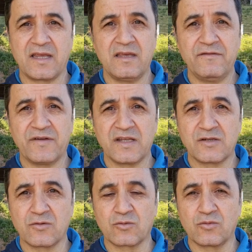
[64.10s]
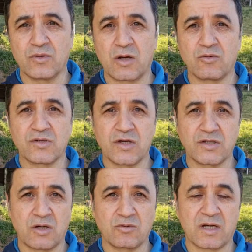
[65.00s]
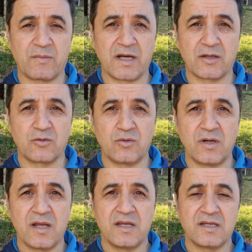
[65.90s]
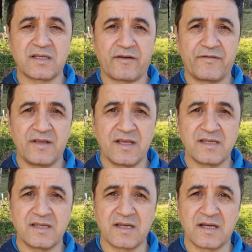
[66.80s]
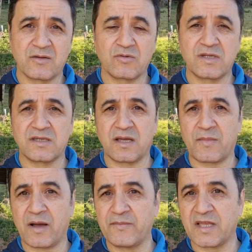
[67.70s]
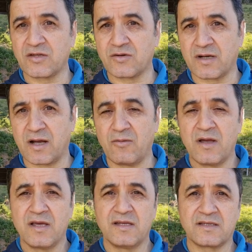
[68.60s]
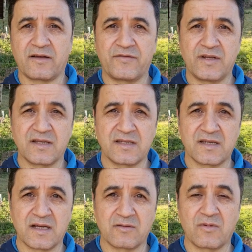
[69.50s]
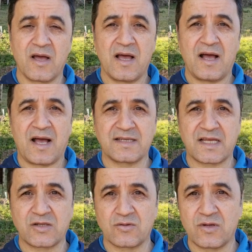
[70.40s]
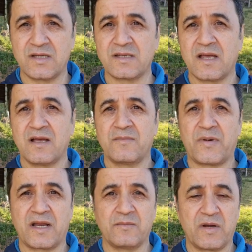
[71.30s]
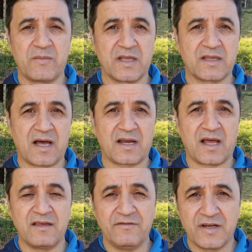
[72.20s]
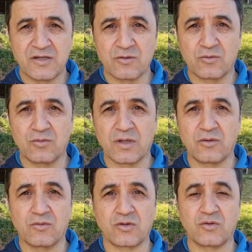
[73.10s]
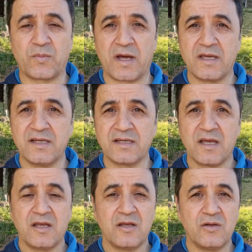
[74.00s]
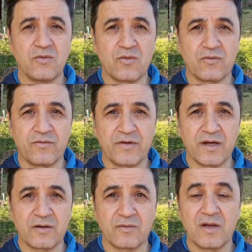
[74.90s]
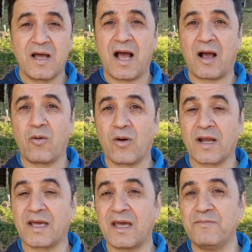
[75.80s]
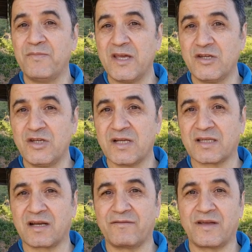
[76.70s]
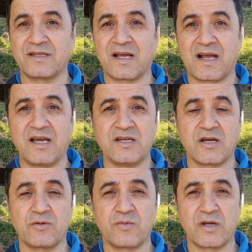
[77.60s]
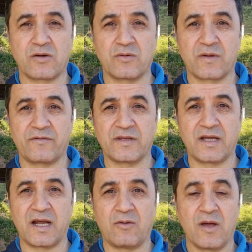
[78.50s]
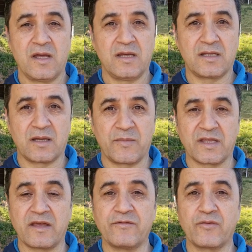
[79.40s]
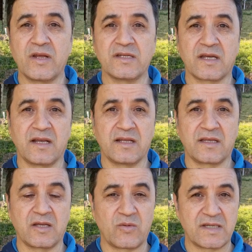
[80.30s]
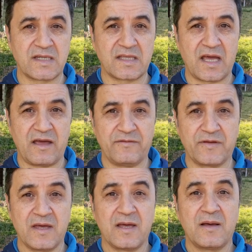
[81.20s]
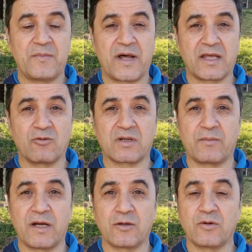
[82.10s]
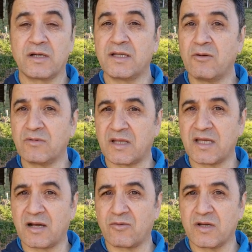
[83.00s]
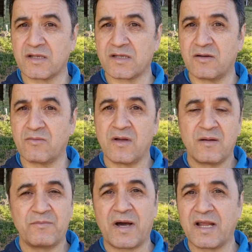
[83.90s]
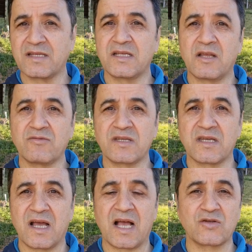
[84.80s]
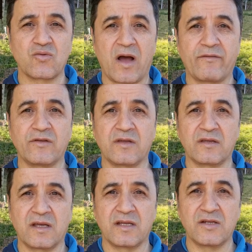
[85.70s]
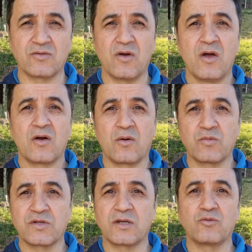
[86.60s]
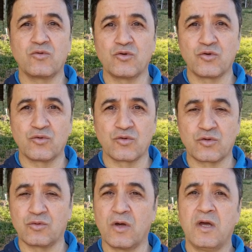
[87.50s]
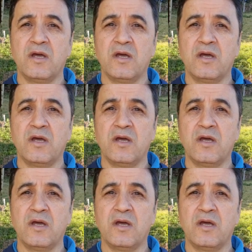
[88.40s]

em infraestrutura, ou seja, o trabalhador está financiando o sistema habitacional, está financiando as ações para implementar a infraestrutura no nosso país e o governo Agora, quer impedir, através da Caixa Econômica Federal e também da influência que ele tem no STF, para que o trabalhador não tenha correção, parece não ser razoável entender isso como sendo justo.